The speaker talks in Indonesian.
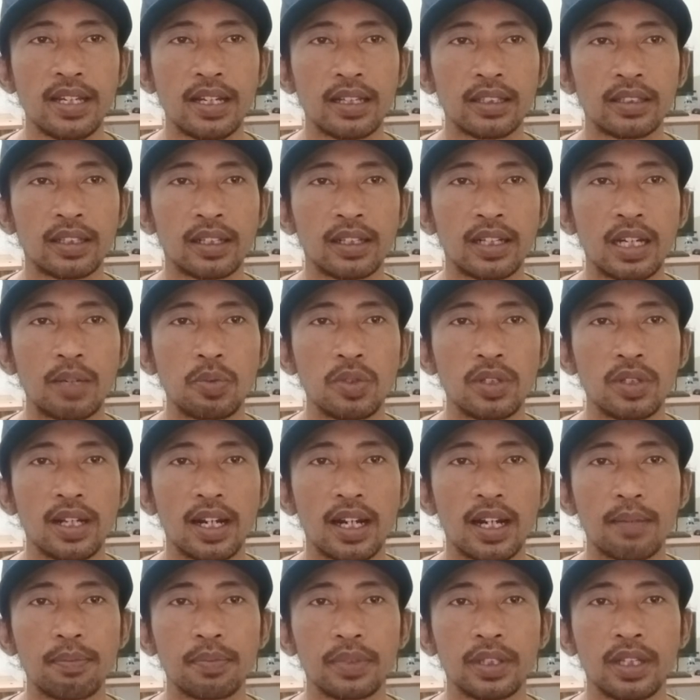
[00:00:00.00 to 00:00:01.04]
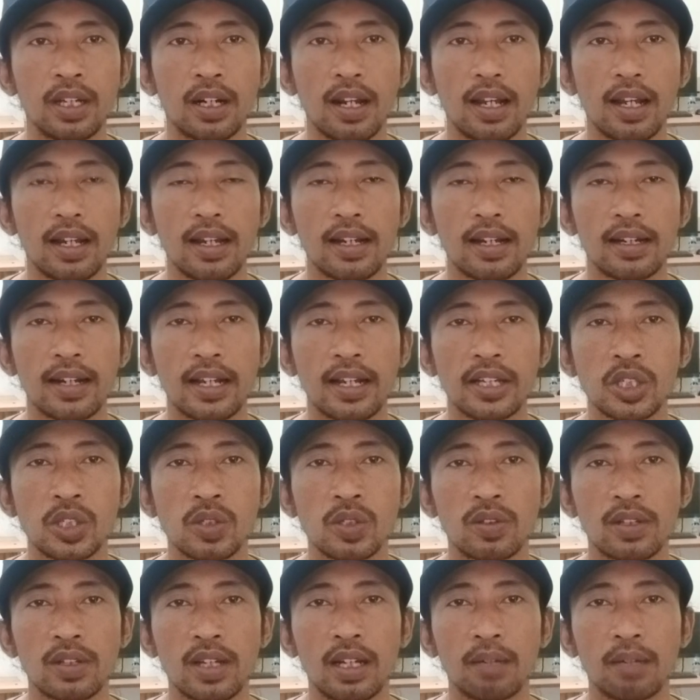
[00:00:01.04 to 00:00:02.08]
yang tergabung dalam Gerakan
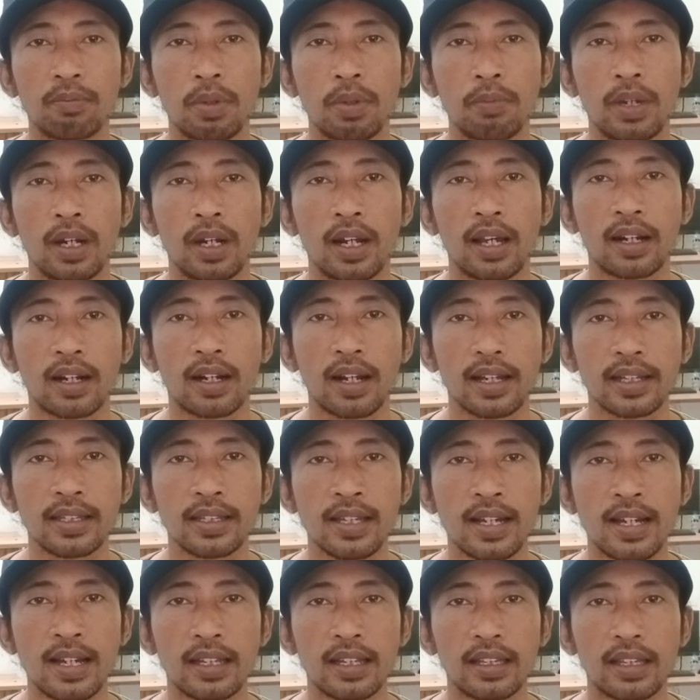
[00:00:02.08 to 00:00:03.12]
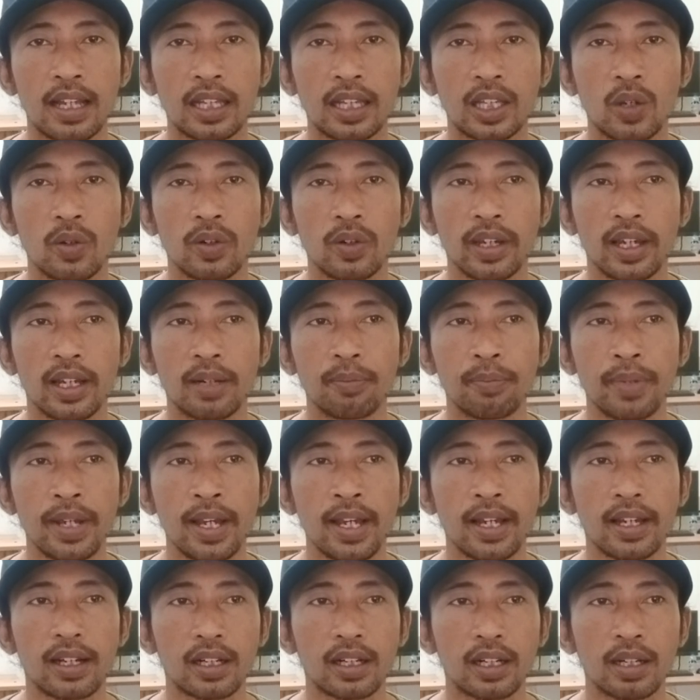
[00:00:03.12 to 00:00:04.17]
Nasional Pembela Rakyat atau
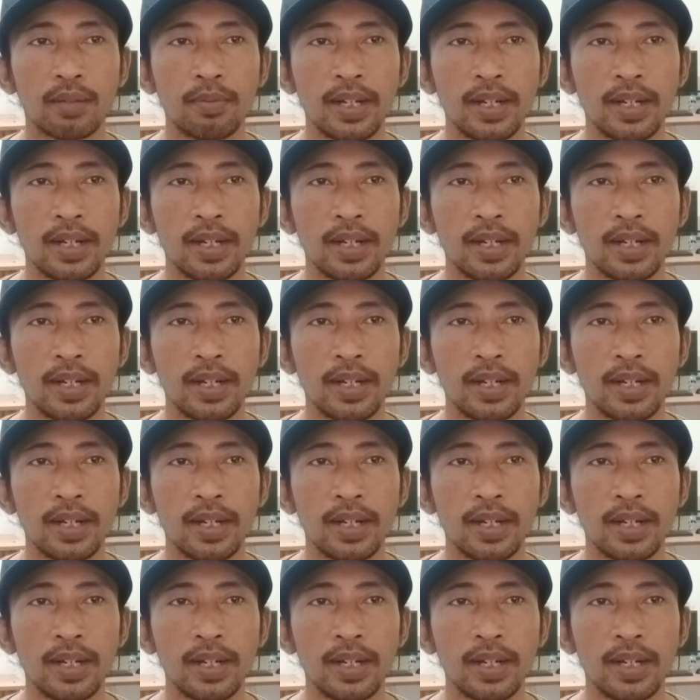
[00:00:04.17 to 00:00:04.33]
GNPR